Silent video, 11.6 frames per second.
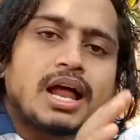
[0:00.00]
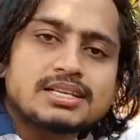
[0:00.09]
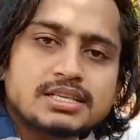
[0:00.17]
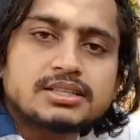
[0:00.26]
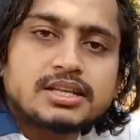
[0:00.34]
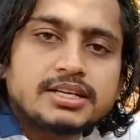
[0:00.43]

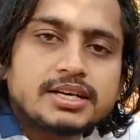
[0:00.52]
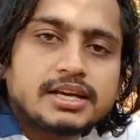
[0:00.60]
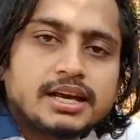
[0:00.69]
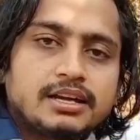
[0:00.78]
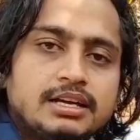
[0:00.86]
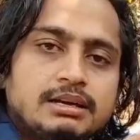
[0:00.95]
आसान तरीका
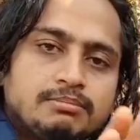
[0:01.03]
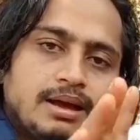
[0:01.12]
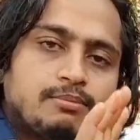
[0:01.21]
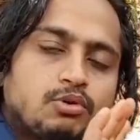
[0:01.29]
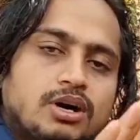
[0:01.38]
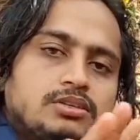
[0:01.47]
क्या है मैं
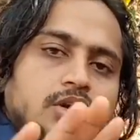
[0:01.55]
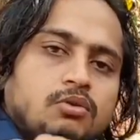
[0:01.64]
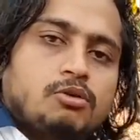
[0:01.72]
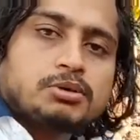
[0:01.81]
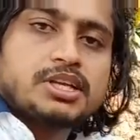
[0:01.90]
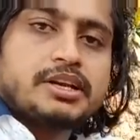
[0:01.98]
आपको आज
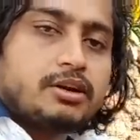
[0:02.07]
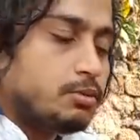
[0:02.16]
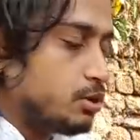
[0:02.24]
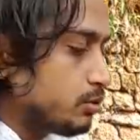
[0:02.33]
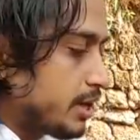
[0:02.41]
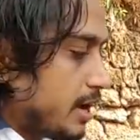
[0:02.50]
वो बताने
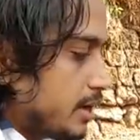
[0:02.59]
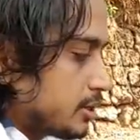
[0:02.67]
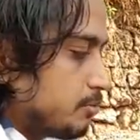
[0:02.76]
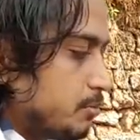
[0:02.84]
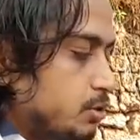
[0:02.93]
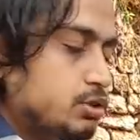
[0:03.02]
बिल्कुल टायर
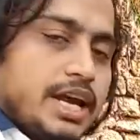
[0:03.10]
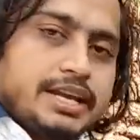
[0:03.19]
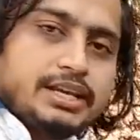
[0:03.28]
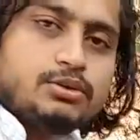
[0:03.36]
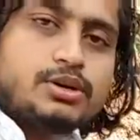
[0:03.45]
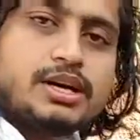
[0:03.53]
एकदम बिल्कुल
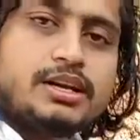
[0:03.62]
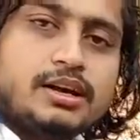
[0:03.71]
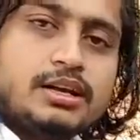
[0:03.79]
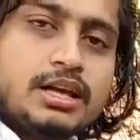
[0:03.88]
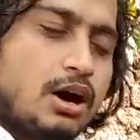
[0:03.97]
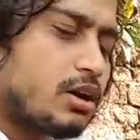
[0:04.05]
शाइनिंग होगा है ना
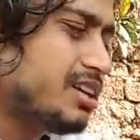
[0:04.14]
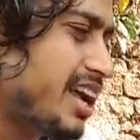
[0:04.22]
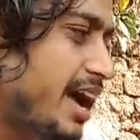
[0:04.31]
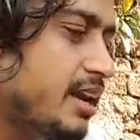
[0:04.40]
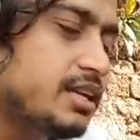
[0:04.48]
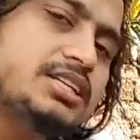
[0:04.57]
और अगर
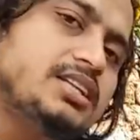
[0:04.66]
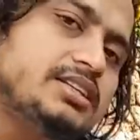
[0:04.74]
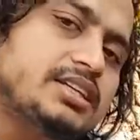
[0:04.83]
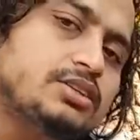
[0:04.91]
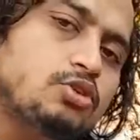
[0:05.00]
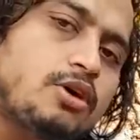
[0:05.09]
टायर अच्छा
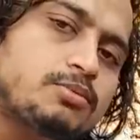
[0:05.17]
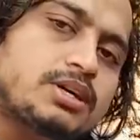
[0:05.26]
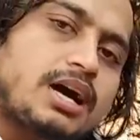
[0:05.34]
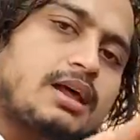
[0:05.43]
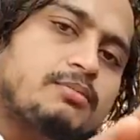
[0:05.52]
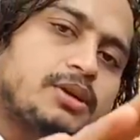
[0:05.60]
दिखेगा तो आपका
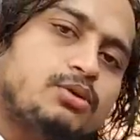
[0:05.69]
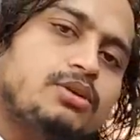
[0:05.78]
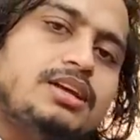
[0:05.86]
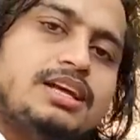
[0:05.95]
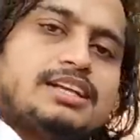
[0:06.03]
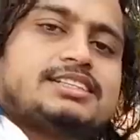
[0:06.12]
कार बिल्कुल
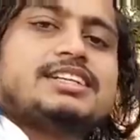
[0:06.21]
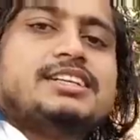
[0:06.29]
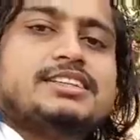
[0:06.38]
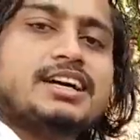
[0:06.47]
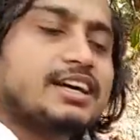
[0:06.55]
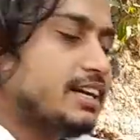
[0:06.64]
अच्छा
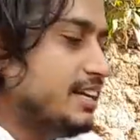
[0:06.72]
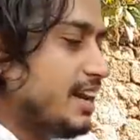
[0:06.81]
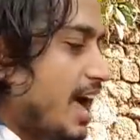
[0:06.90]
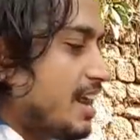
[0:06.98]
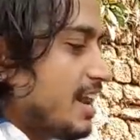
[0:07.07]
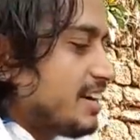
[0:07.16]
दिखता है अगर ये
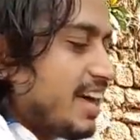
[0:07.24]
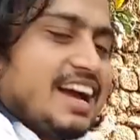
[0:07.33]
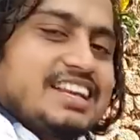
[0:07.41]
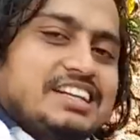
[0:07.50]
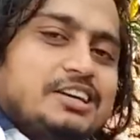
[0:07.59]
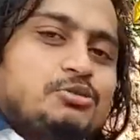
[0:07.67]
लाल लाल
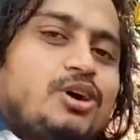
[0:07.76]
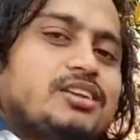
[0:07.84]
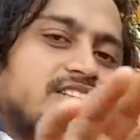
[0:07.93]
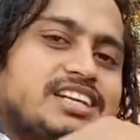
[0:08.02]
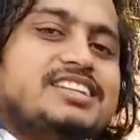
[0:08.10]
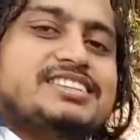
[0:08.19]
टायर दिखेगा वो
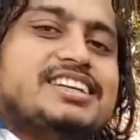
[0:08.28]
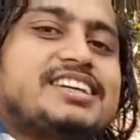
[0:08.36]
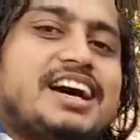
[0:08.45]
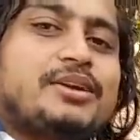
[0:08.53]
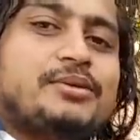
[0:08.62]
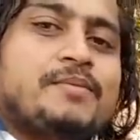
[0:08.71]
अच्छा नहीं दिखता
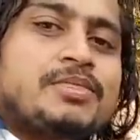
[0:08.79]
कार हो